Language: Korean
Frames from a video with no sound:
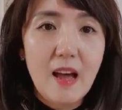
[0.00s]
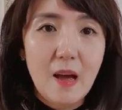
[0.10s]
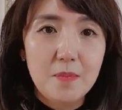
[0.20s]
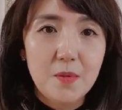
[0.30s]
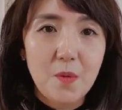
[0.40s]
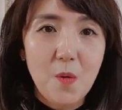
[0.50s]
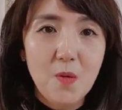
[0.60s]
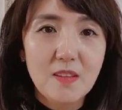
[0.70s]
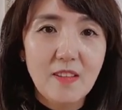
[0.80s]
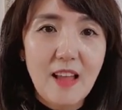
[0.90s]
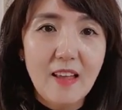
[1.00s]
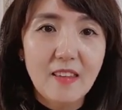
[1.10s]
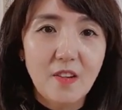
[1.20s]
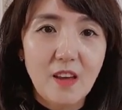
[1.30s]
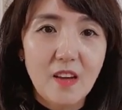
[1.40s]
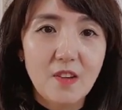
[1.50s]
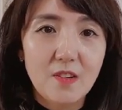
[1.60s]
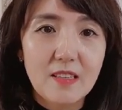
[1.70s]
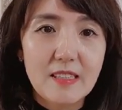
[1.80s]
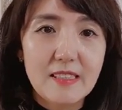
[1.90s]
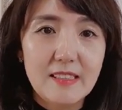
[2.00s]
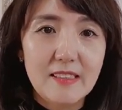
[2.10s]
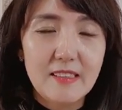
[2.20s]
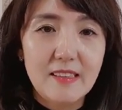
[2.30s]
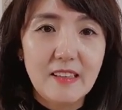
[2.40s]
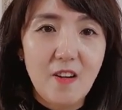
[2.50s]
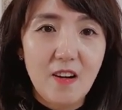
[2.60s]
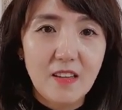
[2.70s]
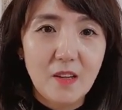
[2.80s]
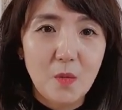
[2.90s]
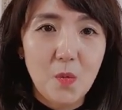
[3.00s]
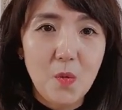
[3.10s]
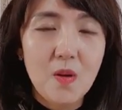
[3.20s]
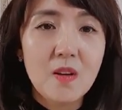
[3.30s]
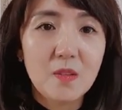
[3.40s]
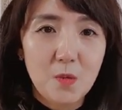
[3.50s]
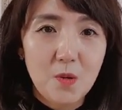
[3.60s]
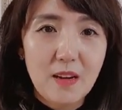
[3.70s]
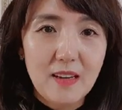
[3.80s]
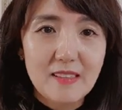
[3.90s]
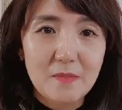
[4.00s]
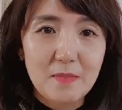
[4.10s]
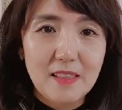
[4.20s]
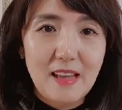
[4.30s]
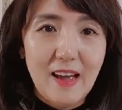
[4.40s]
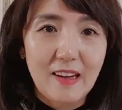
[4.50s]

앞으로 선한 영향력을 끼치는 리더가 되도록 노력하겠습니다.